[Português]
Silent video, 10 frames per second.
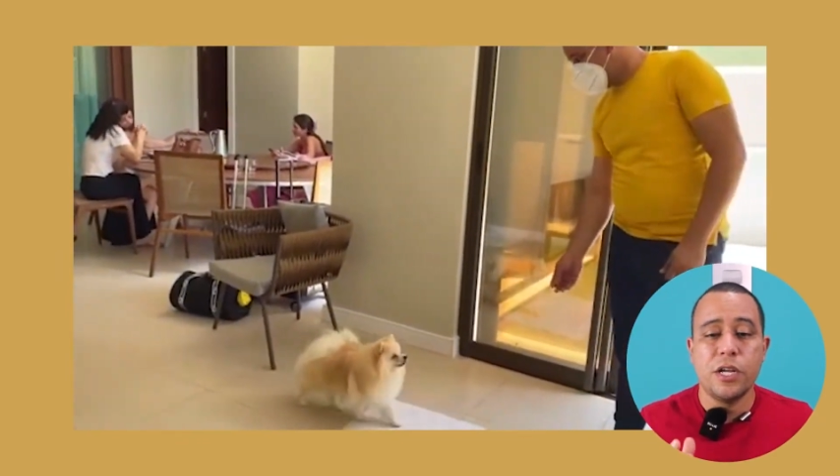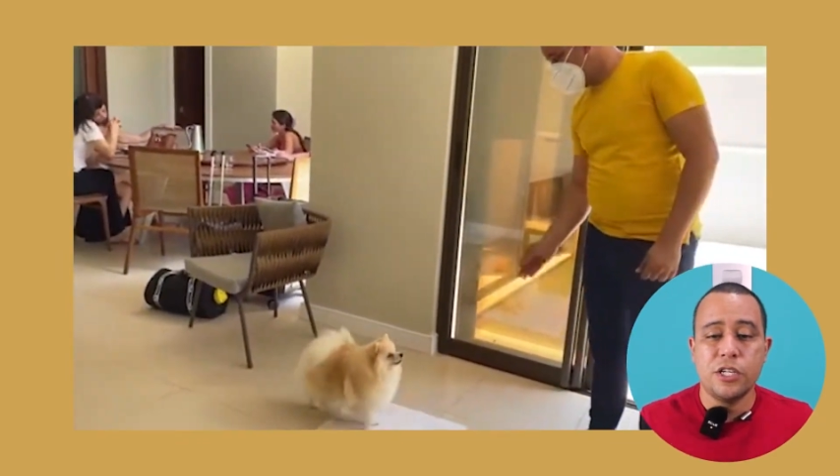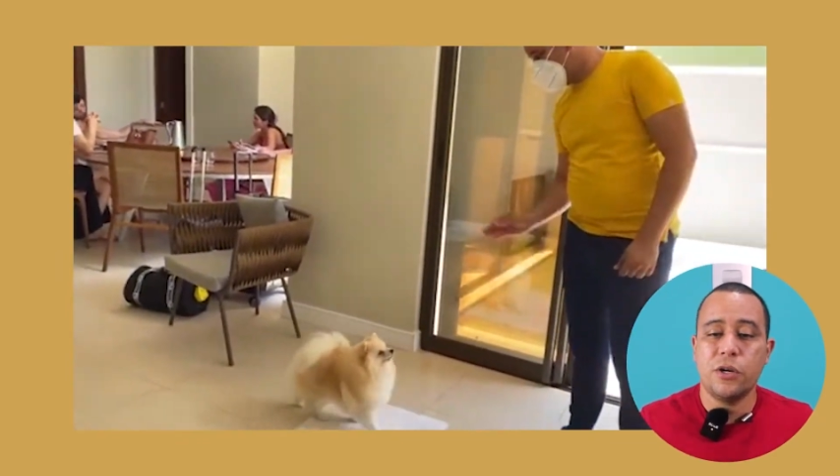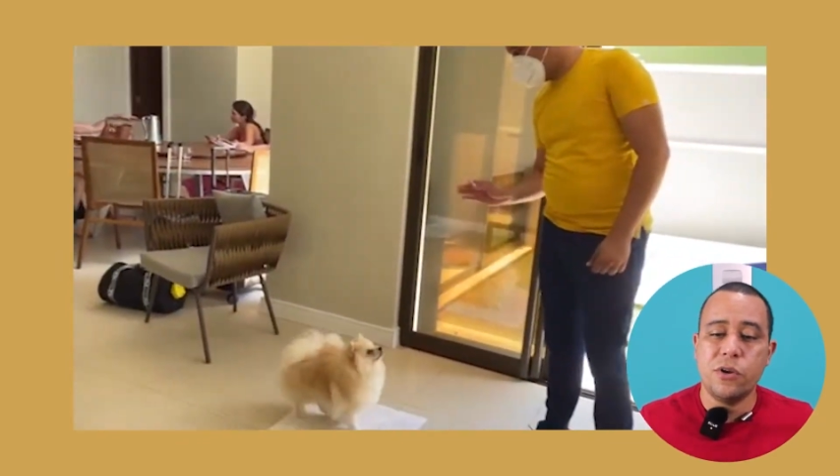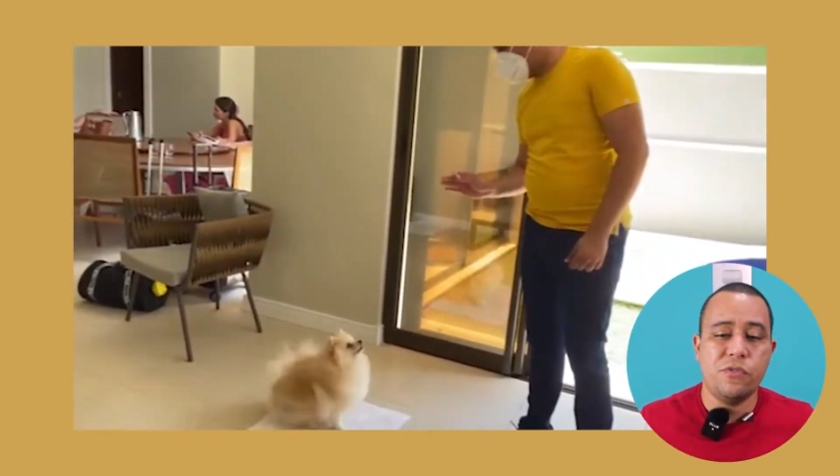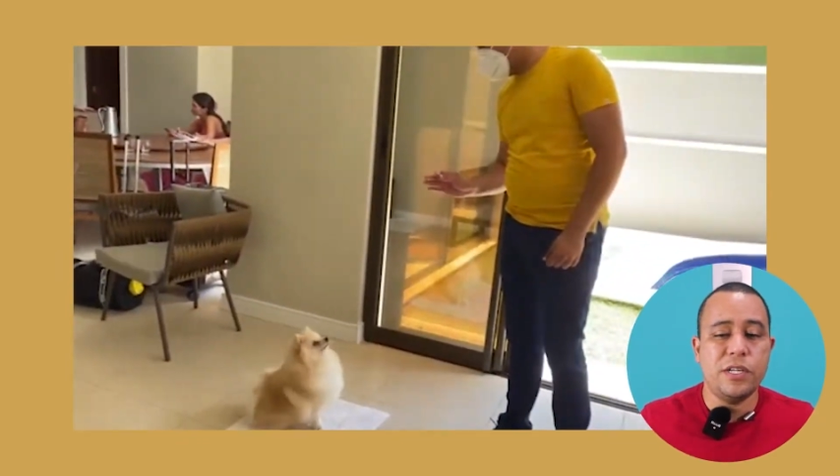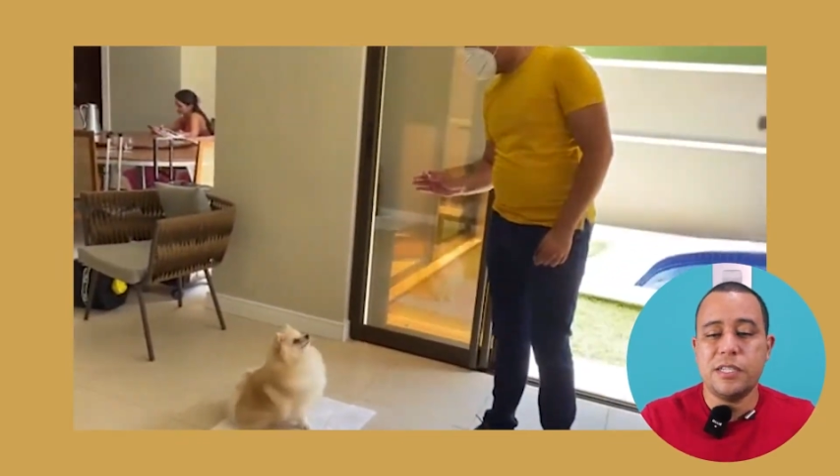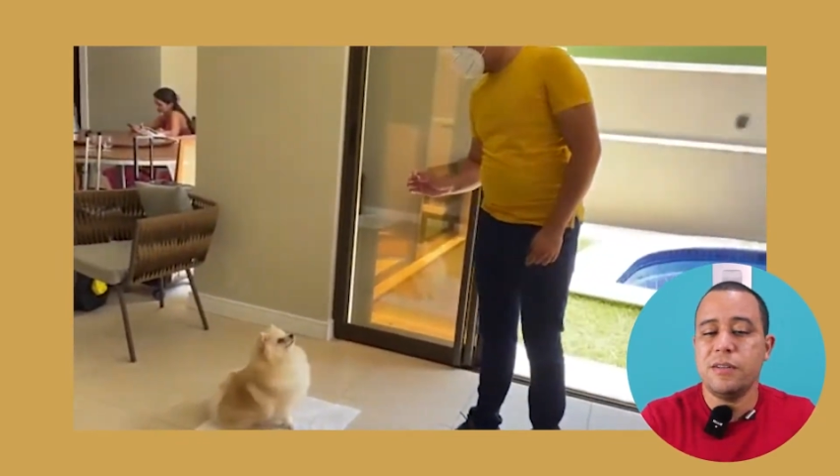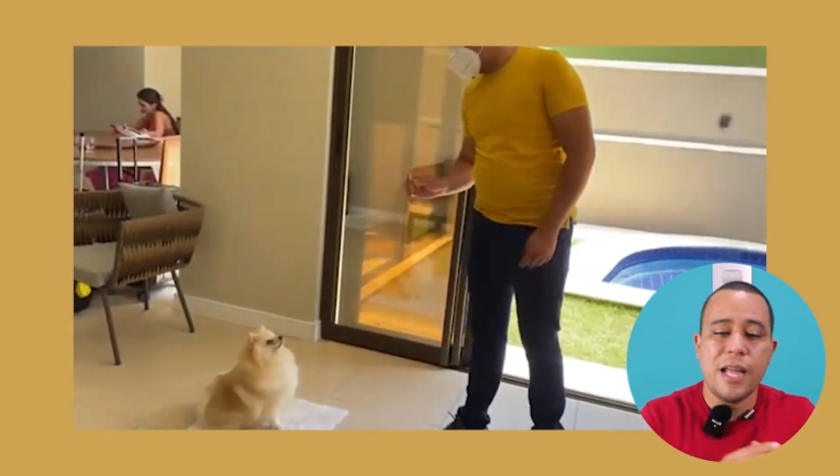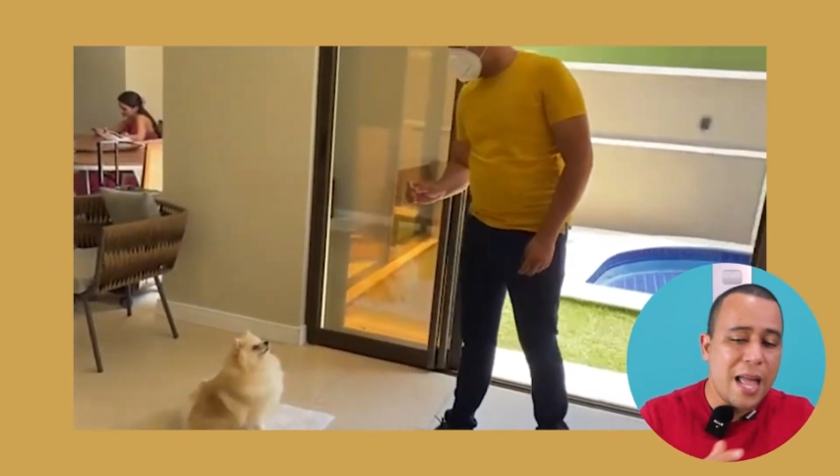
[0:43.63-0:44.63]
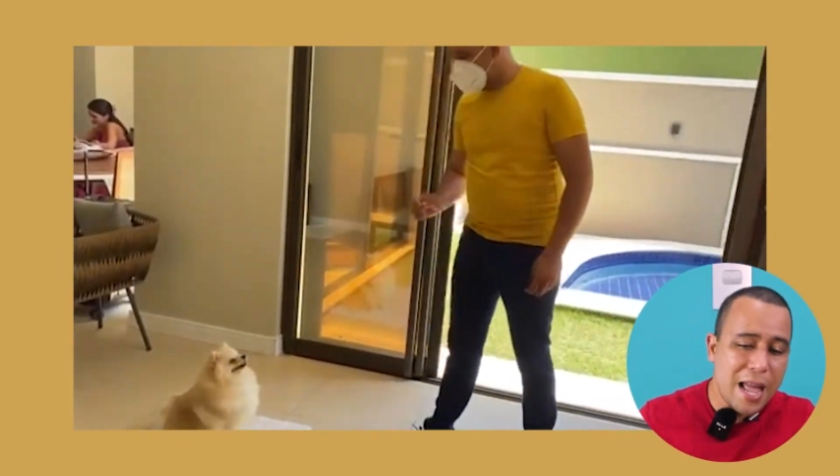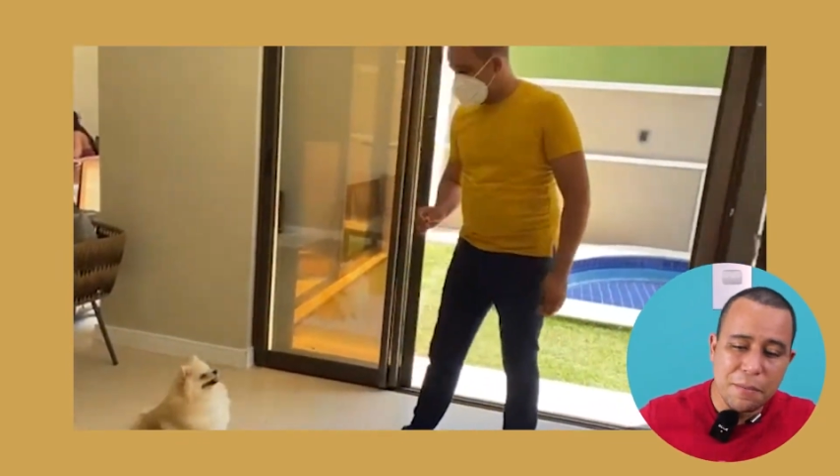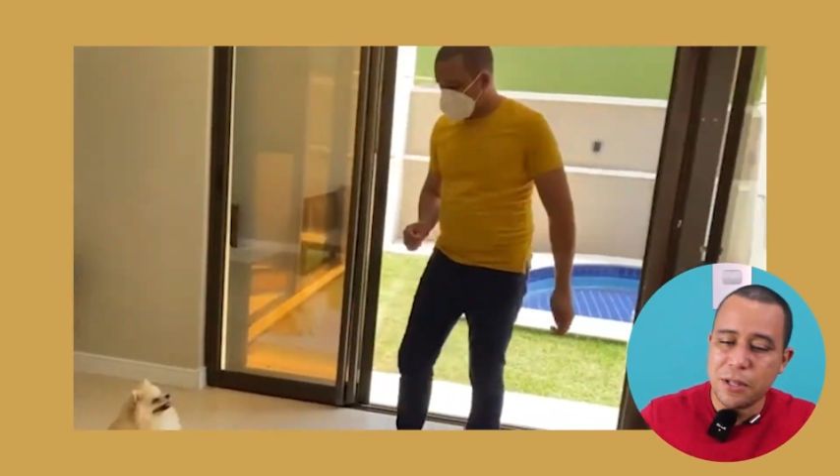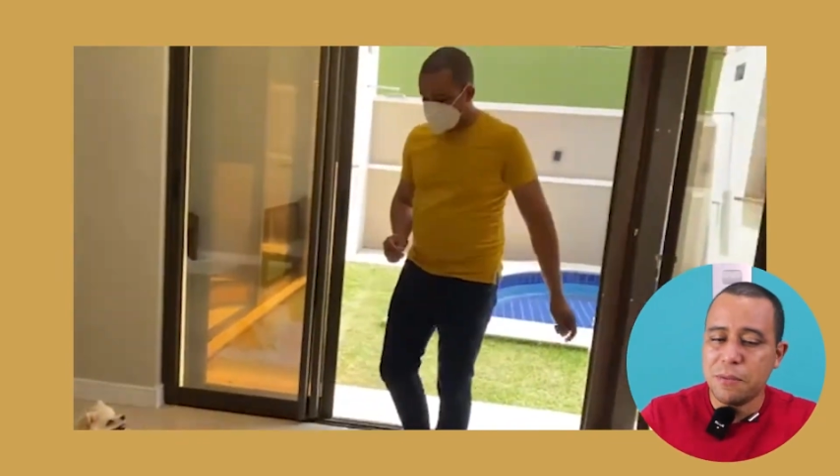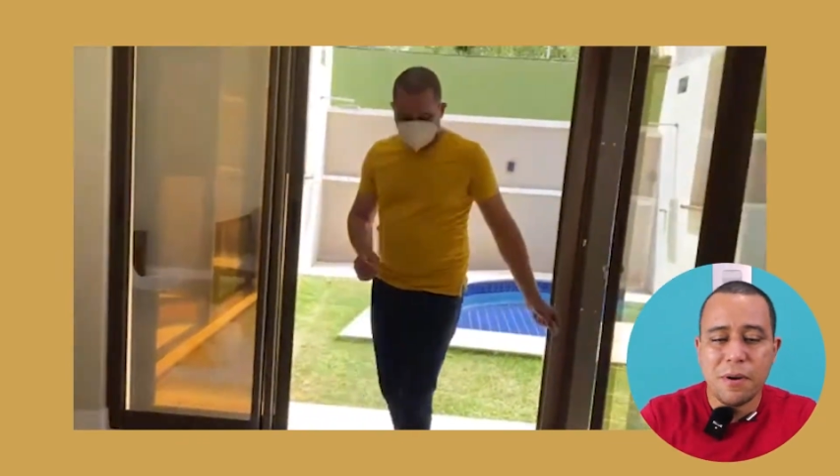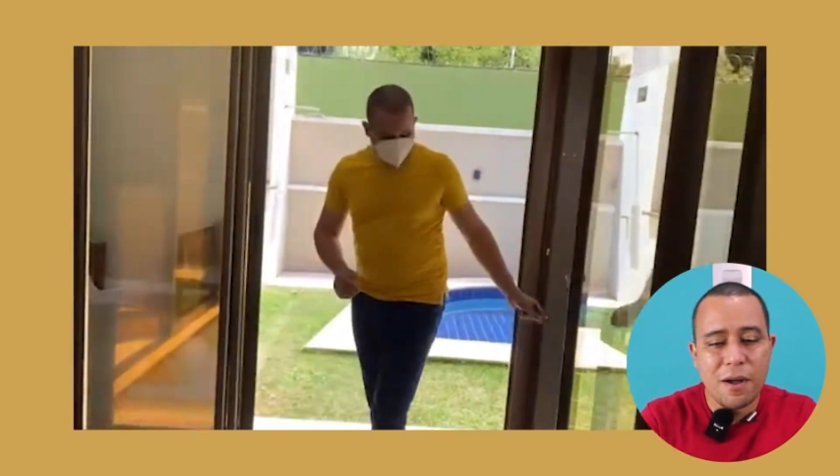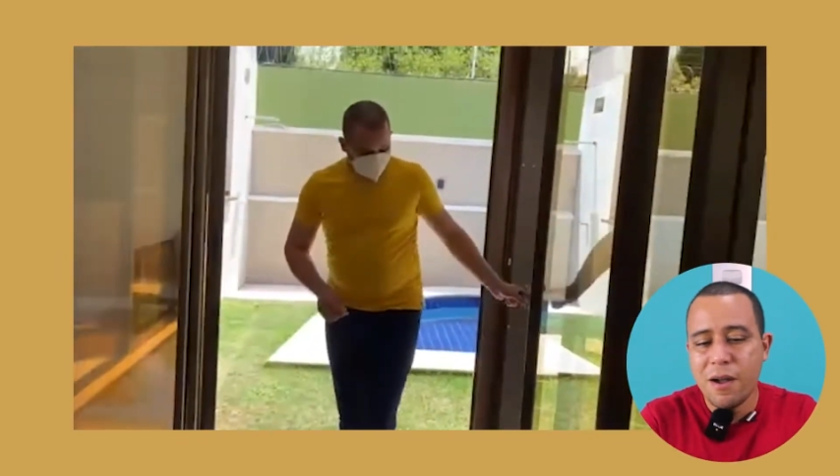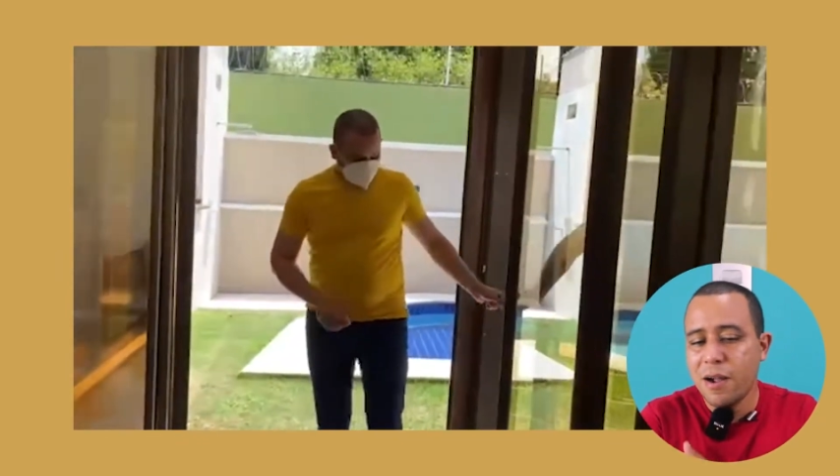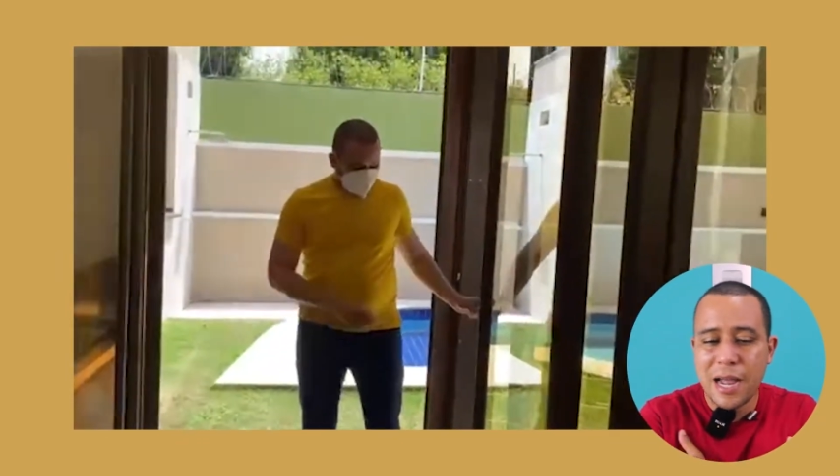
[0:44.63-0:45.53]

Chegou em 25, é muito bom,